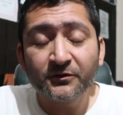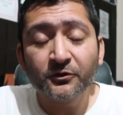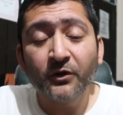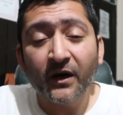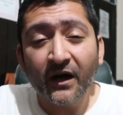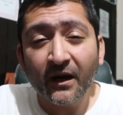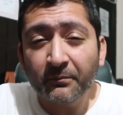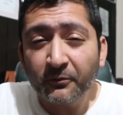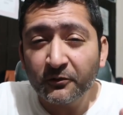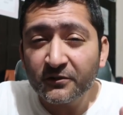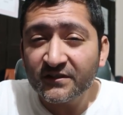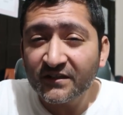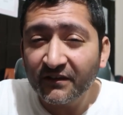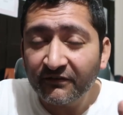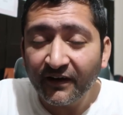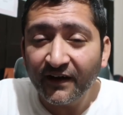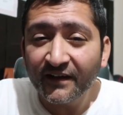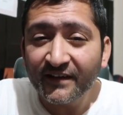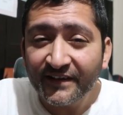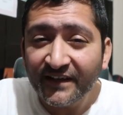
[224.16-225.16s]
तो आपको
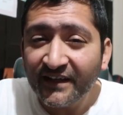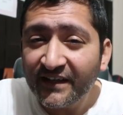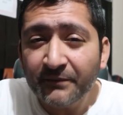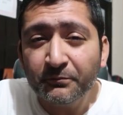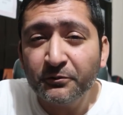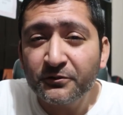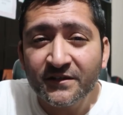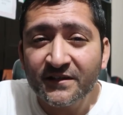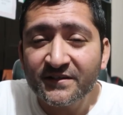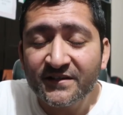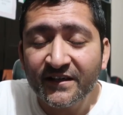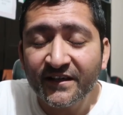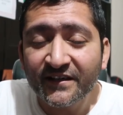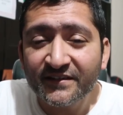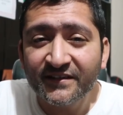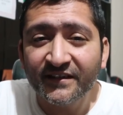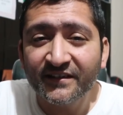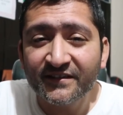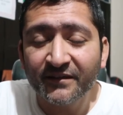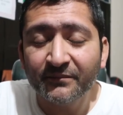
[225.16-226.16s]
सवाल ये नहीं पूछना चाहिए
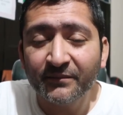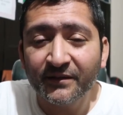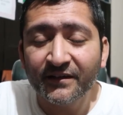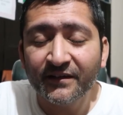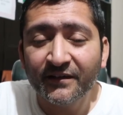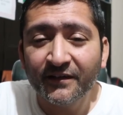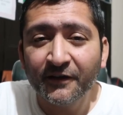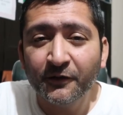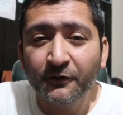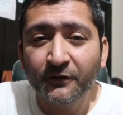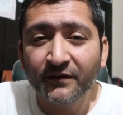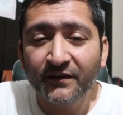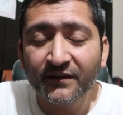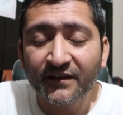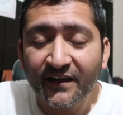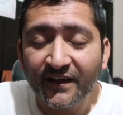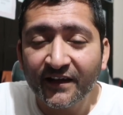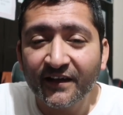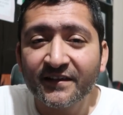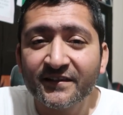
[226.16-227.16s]
किसी से भी
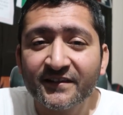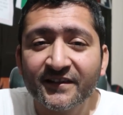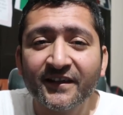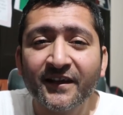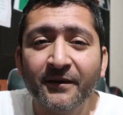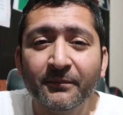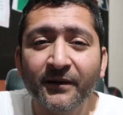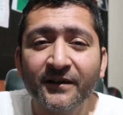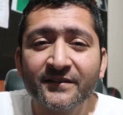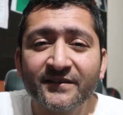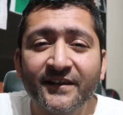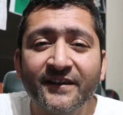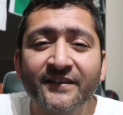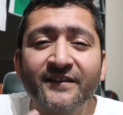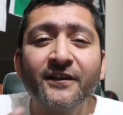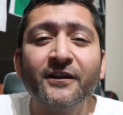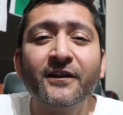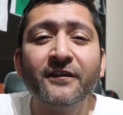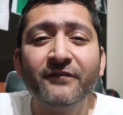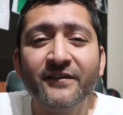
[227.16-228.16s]
कि किसके पास
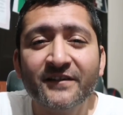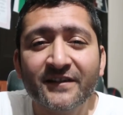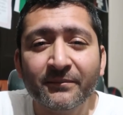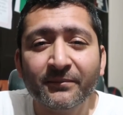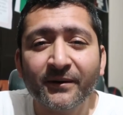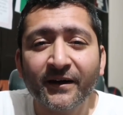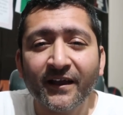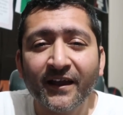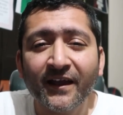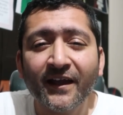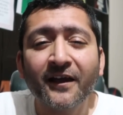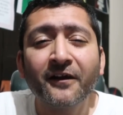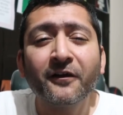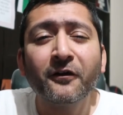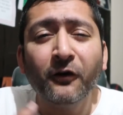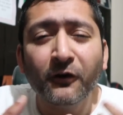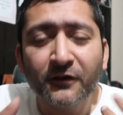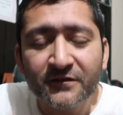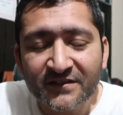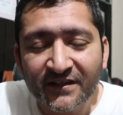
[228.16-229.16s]
कितने वीज़े पड़े हैं
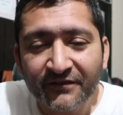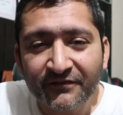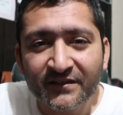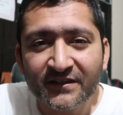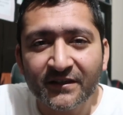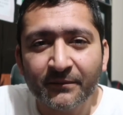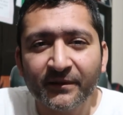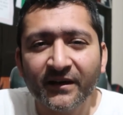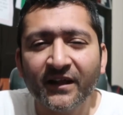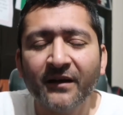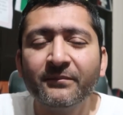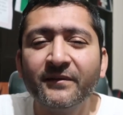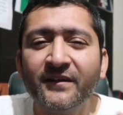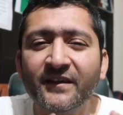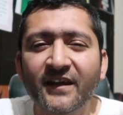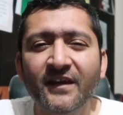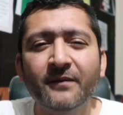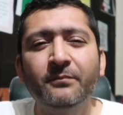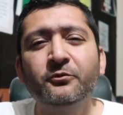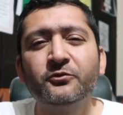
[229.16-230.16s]
कौन से वीज़े पड़े आप
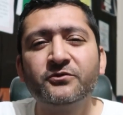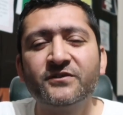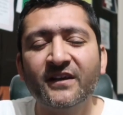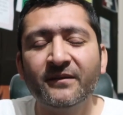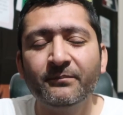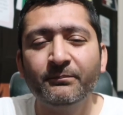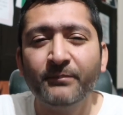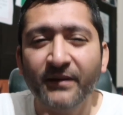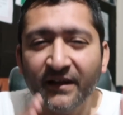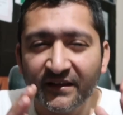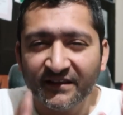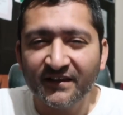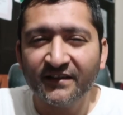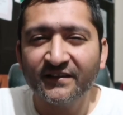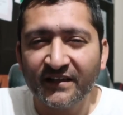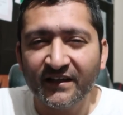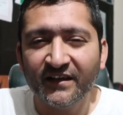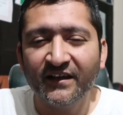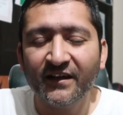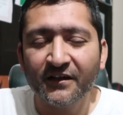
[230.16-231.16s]
ये पूछें
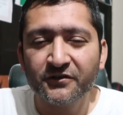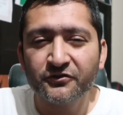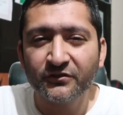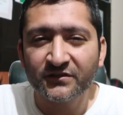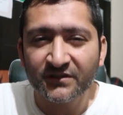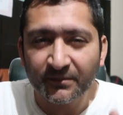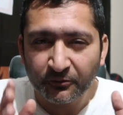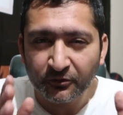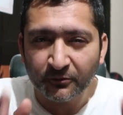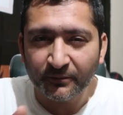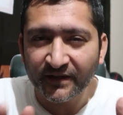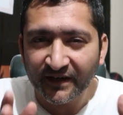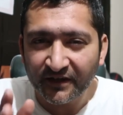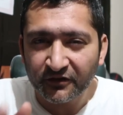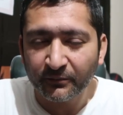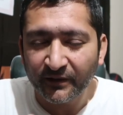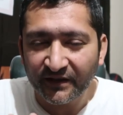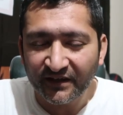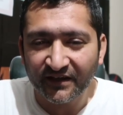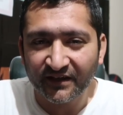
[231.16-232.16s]
बेहतर तरीका जो है सबको मैं
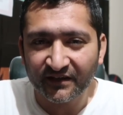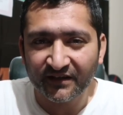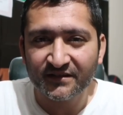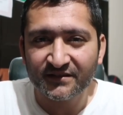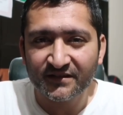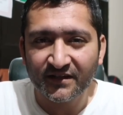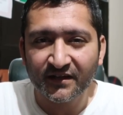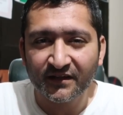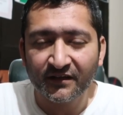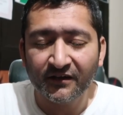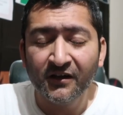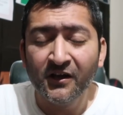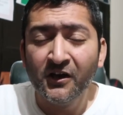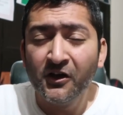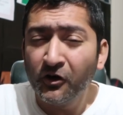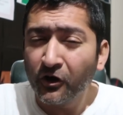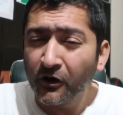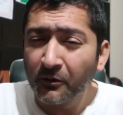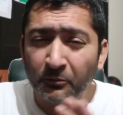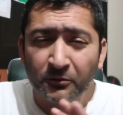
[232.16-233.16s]
रहनुमाई करना चाह रहा
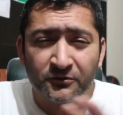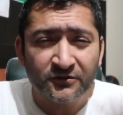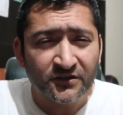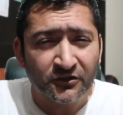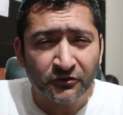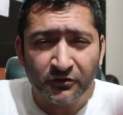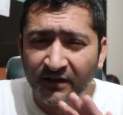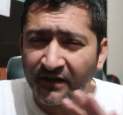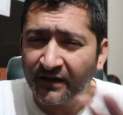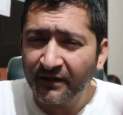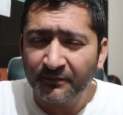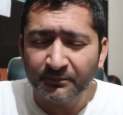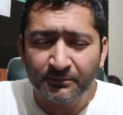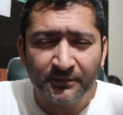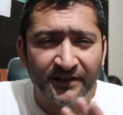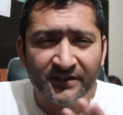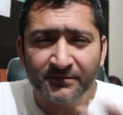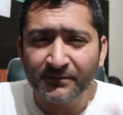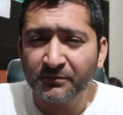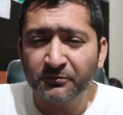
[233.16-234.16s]
था और मुझसे तो
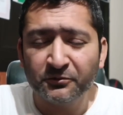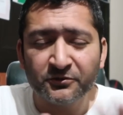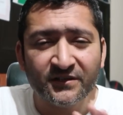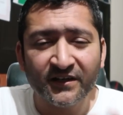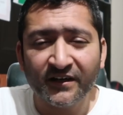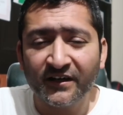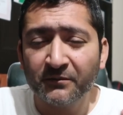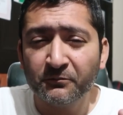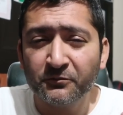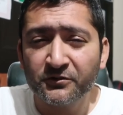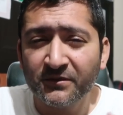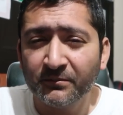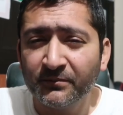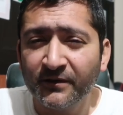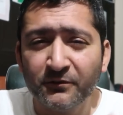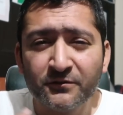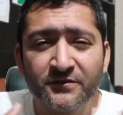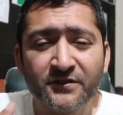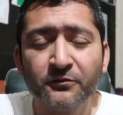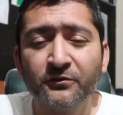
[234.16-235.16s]
प्लीज़ मत पूछा अगर मुझे
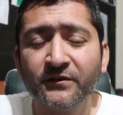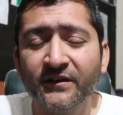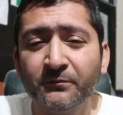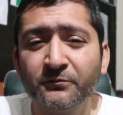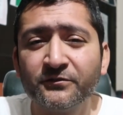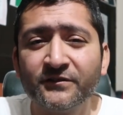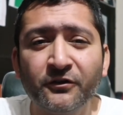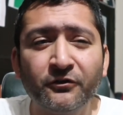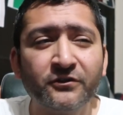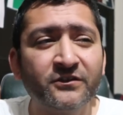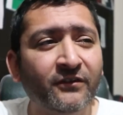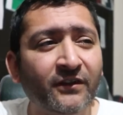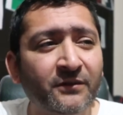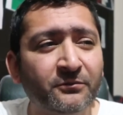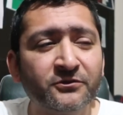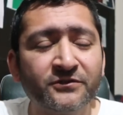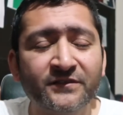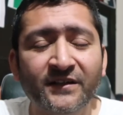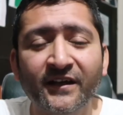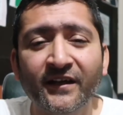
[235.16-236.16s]
बड़ी उलझन होती है मुझसे कोई सवाल
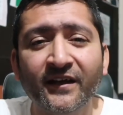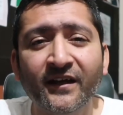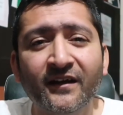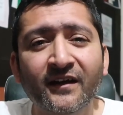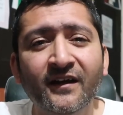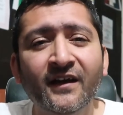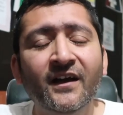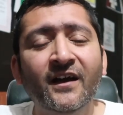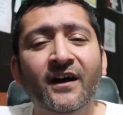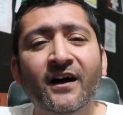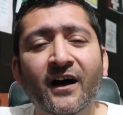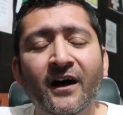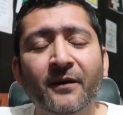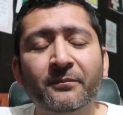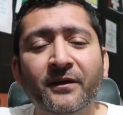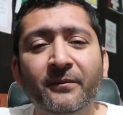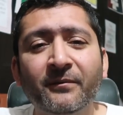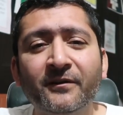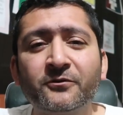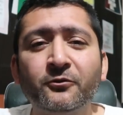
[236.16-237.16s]
पूछता है कि यार
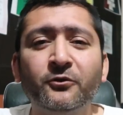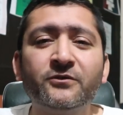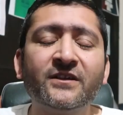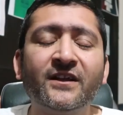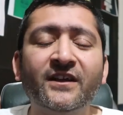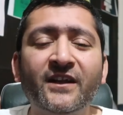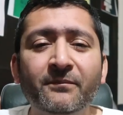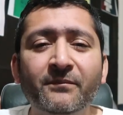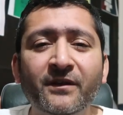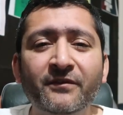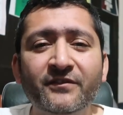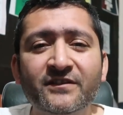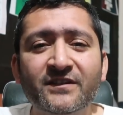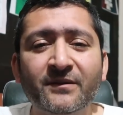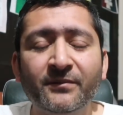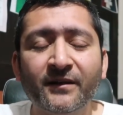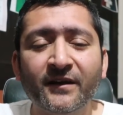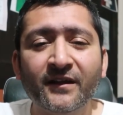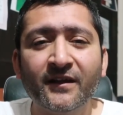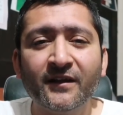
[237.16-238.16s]
आपके पास कौन से करीम भाई
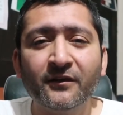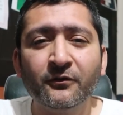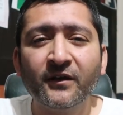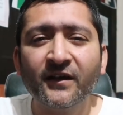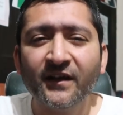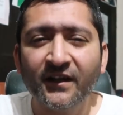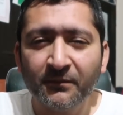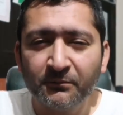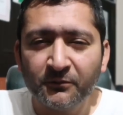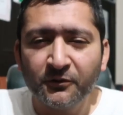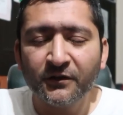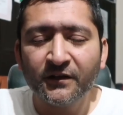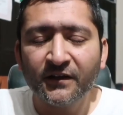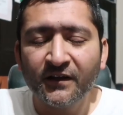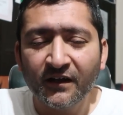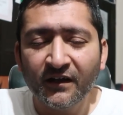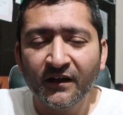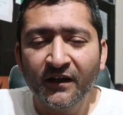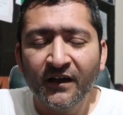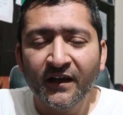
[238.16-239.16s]
वीज़े पड़े हैं क्योंकि
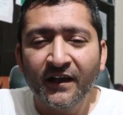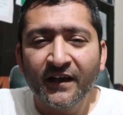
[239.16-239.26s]
अलहमदिल्ला